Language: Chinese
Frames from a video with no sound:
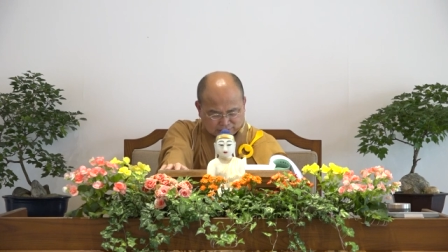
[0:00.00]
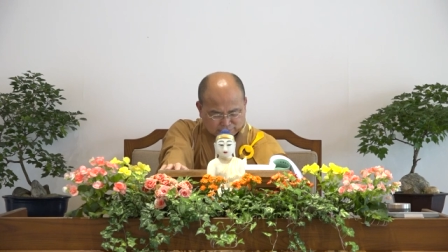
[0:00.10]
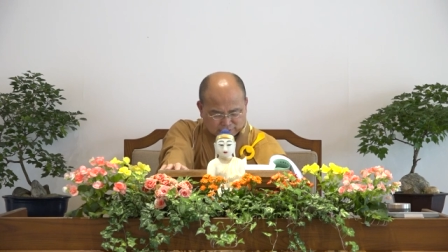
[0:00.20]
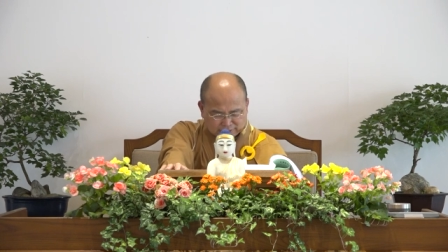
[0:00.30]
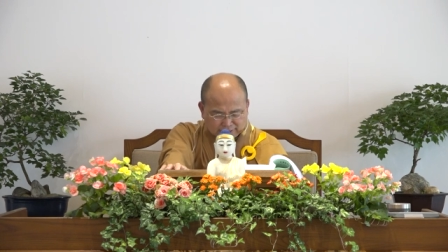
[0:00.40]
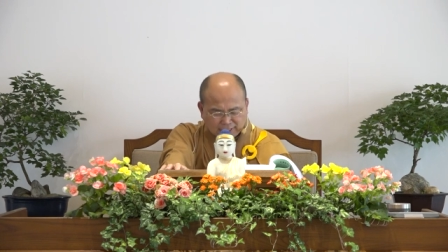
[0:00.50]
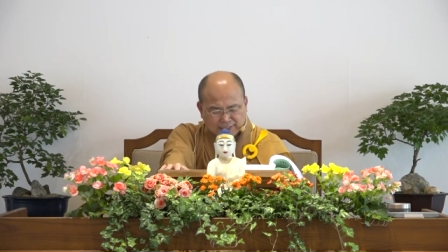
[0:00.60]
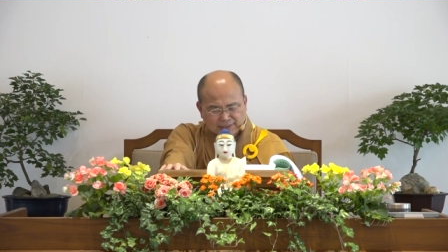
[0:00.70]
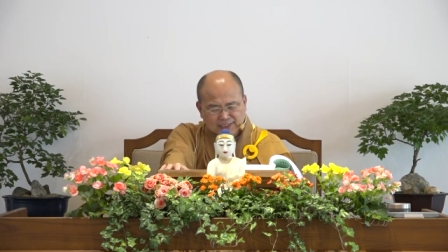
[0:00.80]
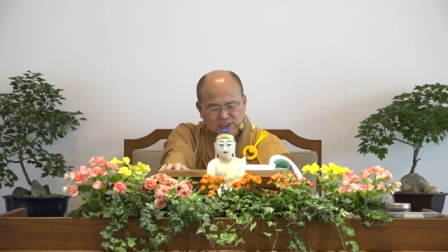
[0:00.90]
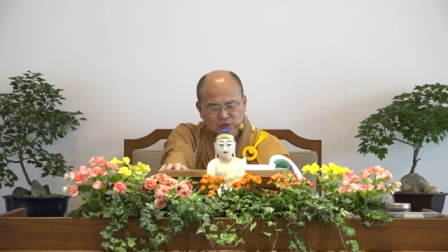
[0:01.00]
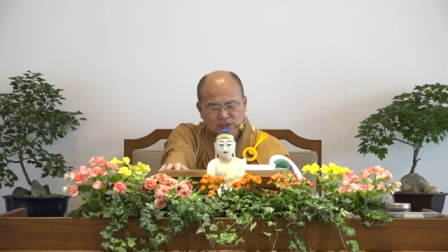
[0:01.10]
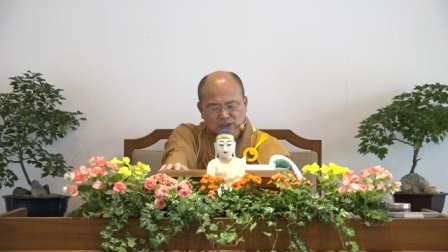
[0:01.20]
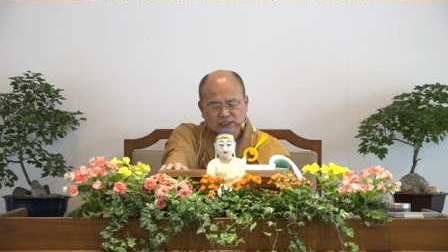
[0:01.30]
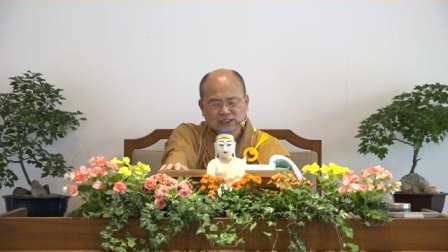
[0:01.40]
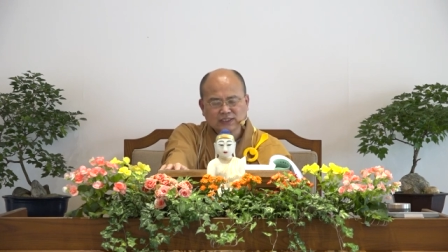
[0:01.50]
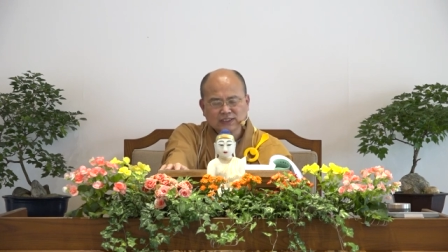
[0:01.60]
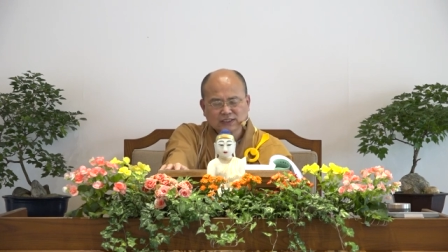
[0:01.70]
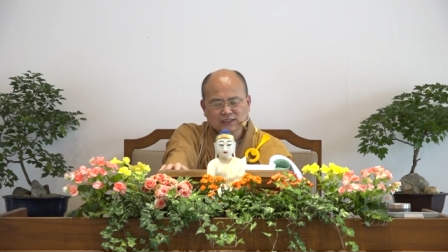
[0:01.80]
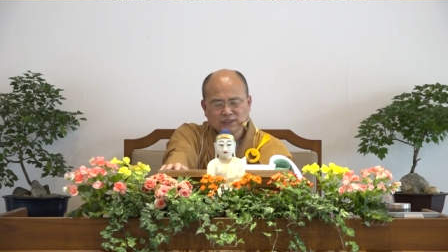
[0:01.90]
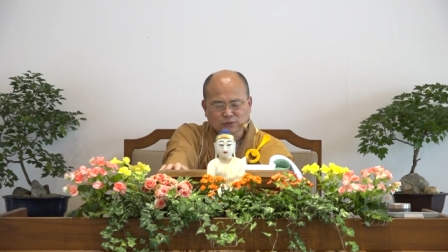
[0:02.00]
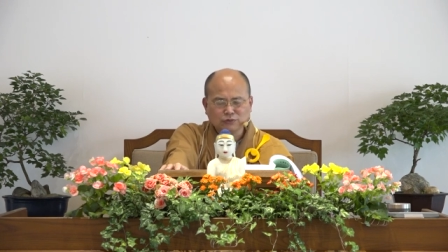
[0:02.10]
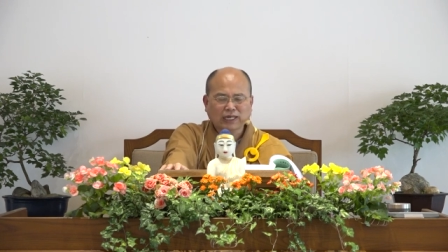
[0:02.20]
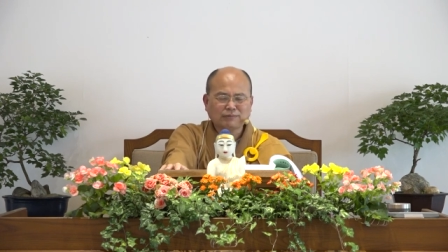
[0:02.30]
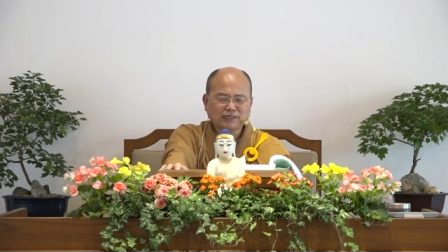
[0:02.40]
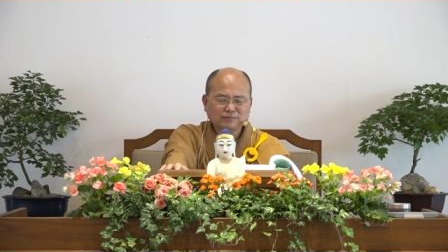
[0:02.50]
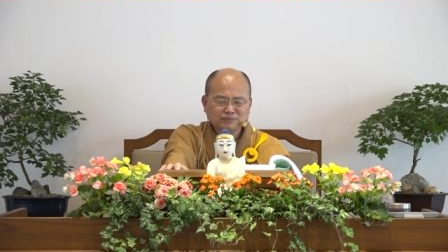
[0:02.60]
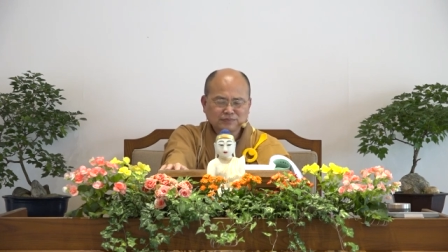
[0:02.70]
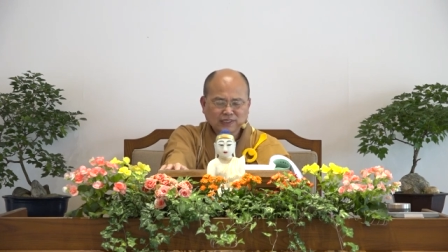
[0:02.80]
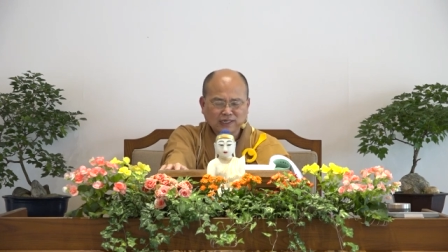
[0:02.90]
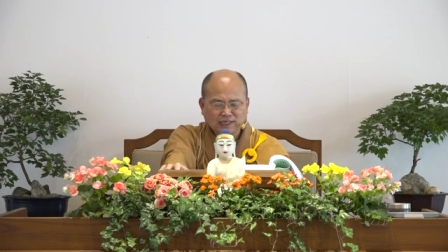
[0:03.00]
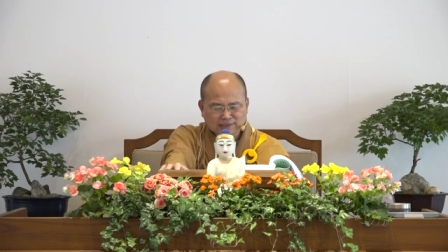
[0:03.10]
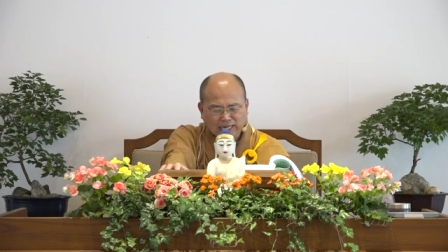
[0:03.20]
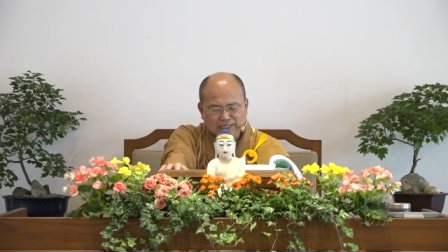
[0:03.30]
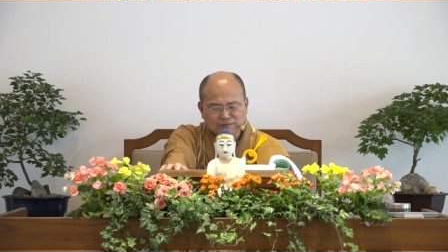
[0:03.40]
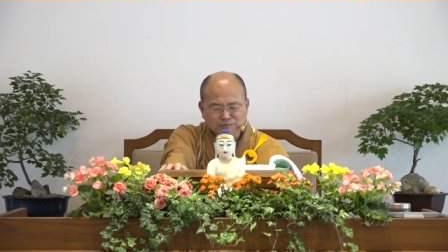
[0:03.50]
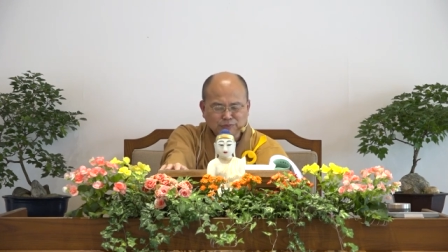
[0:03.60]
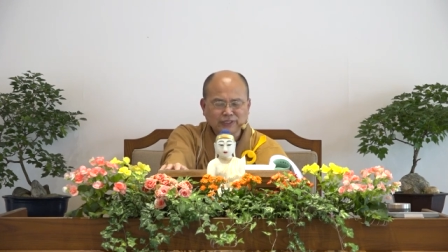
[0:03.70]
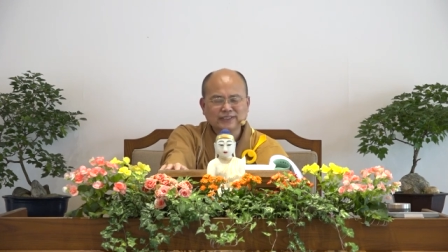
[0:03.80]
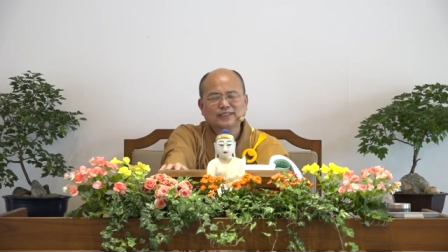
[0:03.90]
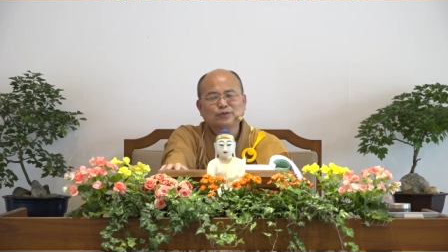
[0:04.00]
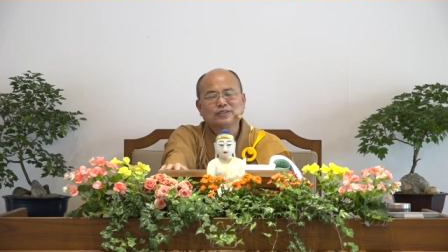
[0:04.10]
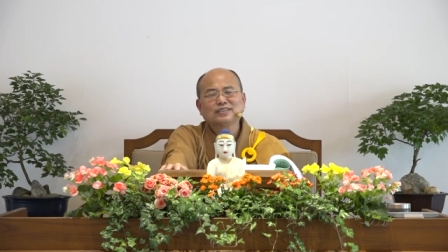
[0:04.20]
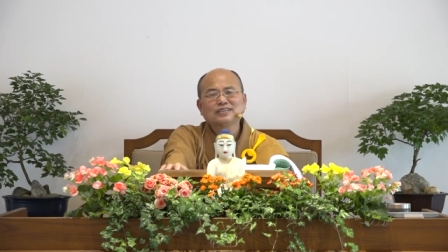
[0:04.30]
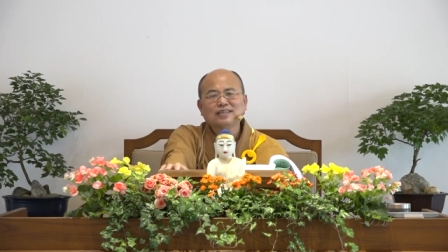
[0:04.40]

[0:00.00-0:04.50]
那么离开这个受色想形式有如来吗？啊，答言不也世尊。